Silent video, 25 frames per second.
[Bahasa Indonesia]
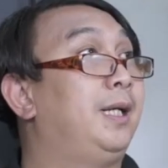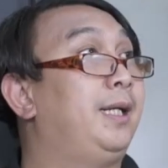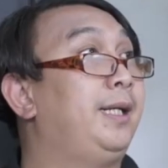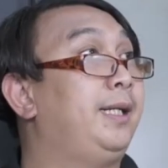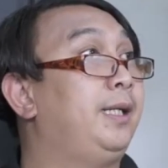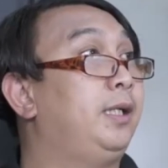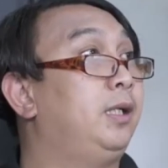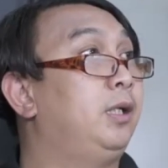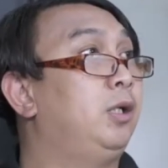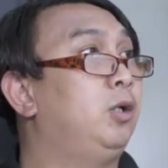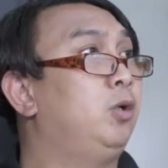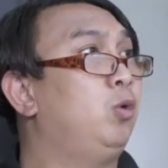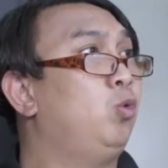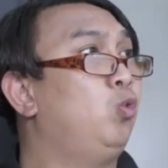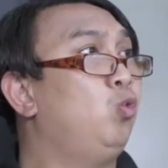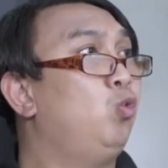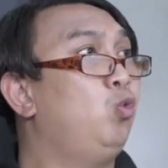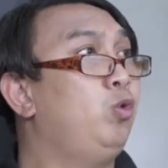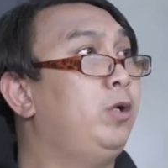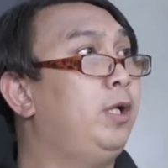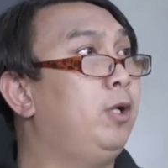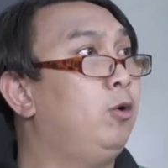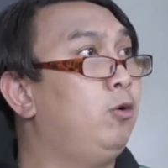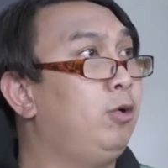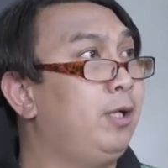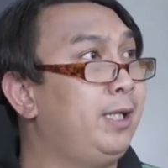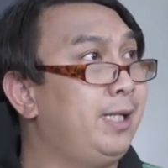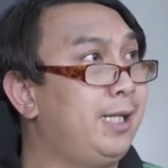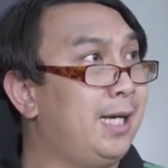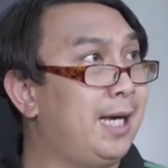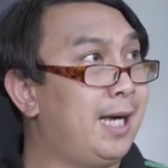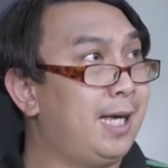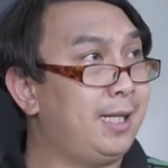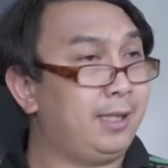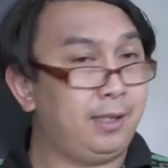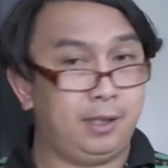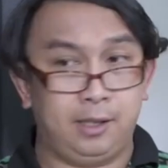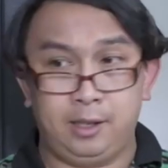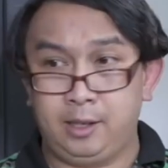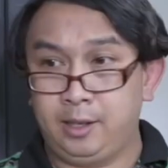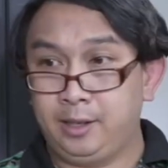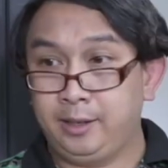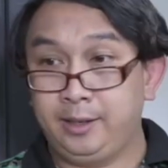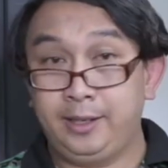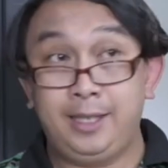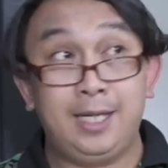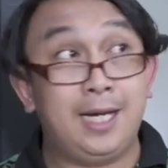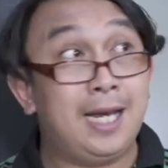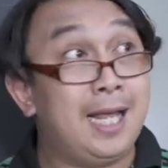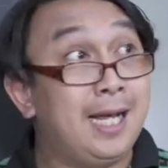Li, Hah? udah lo lihat.
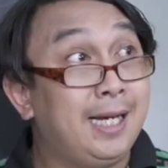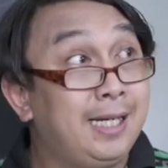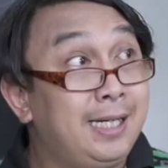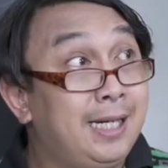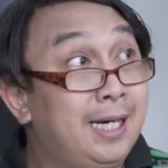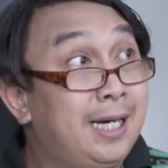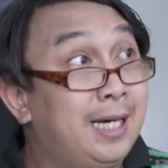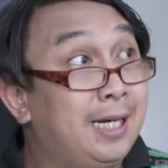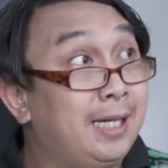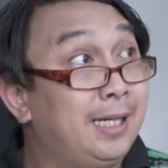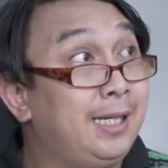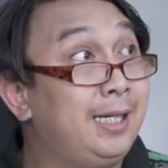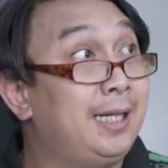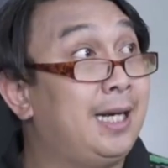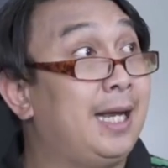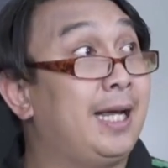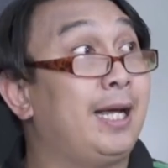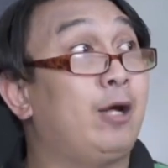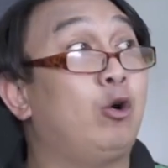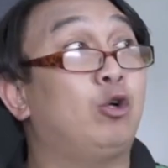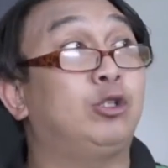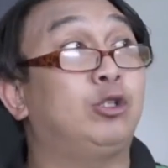Dia lagi dengerin, lagi